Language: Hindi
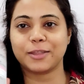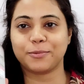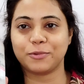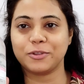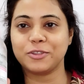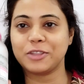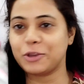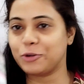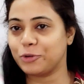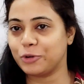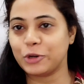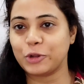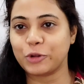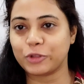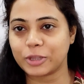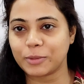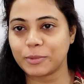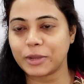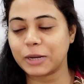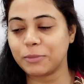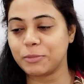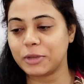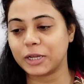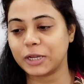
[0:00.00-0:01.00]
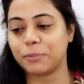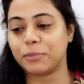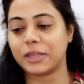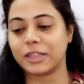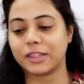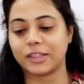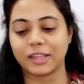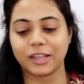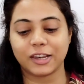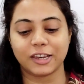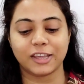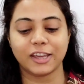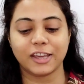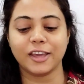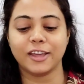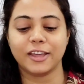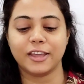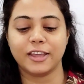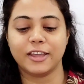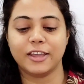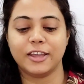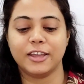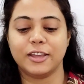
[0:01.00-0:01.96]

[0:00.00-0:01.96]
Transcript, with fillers: है ये सबसे ज़रूरी होता है हमारे मेकअप पीस के लिए